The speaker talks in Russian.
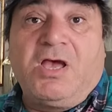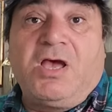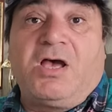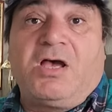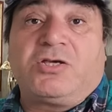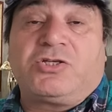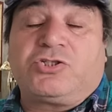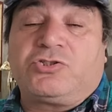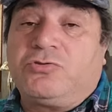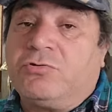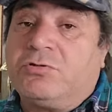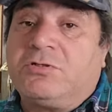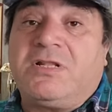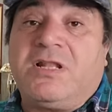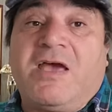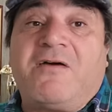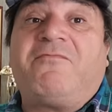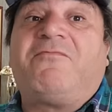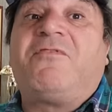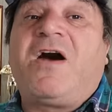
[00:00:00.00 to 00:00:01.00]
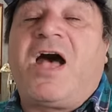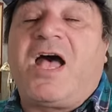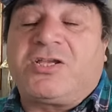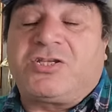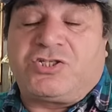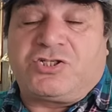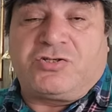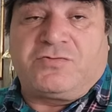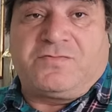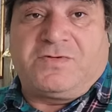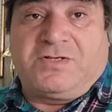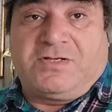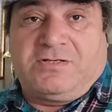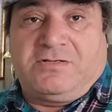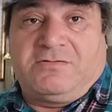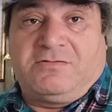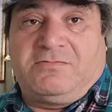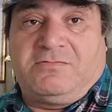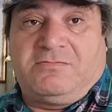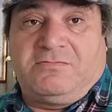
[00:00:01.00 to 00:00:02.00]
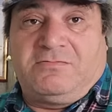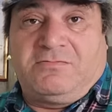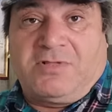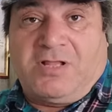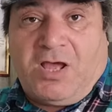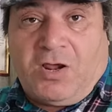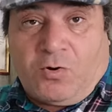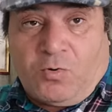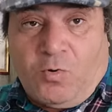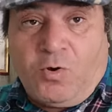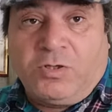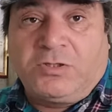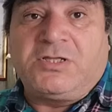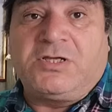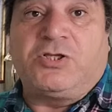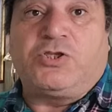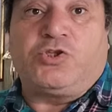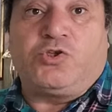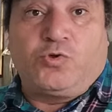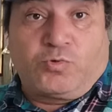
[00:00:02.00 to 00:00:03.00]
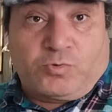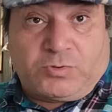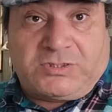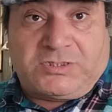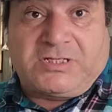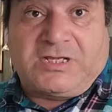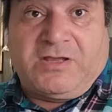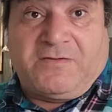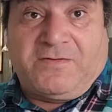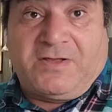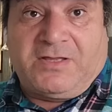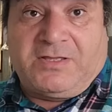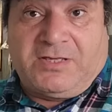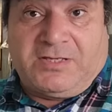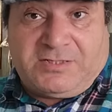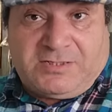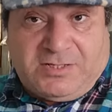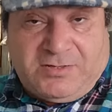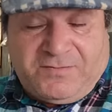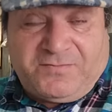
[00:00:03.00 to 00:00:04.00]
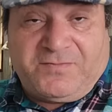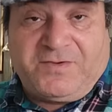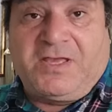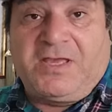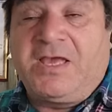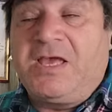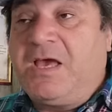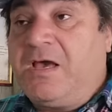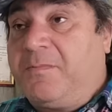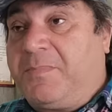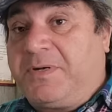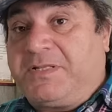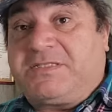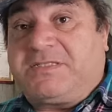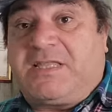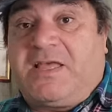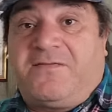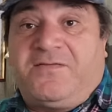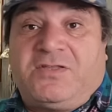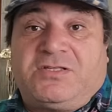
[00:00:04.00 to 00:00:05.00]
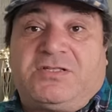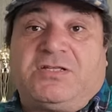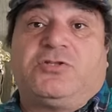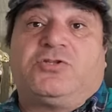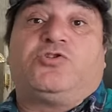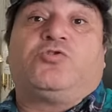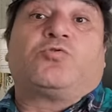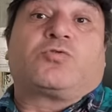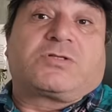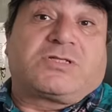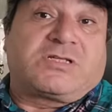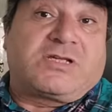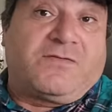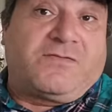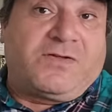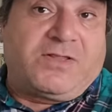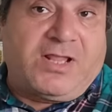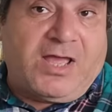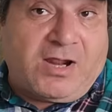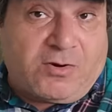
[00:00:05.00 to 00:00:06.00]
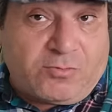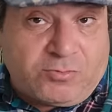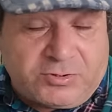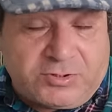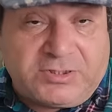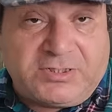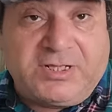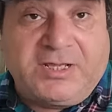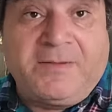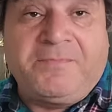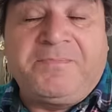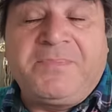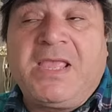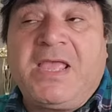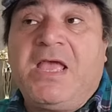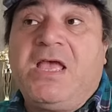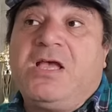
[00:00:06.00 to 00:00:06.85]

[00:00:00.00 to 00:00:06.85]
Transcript: а что для вашего народа тюркского, если вы представитель тюркского народа, да,